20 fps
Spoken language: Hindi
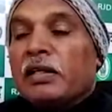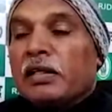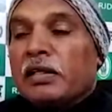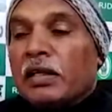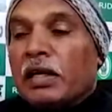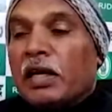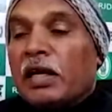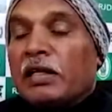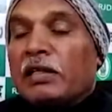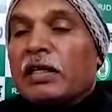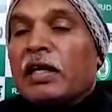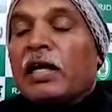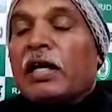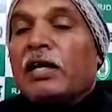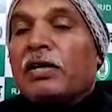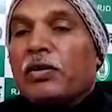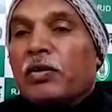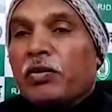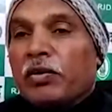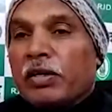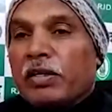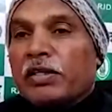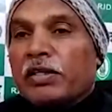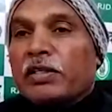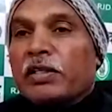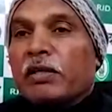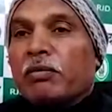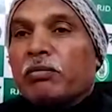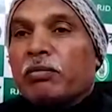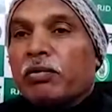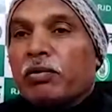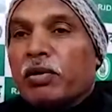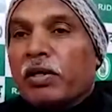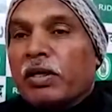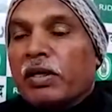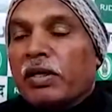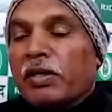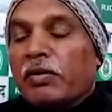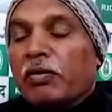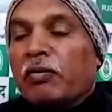जहाँ जहाँ कांग्रेस कमज़ोर
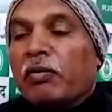है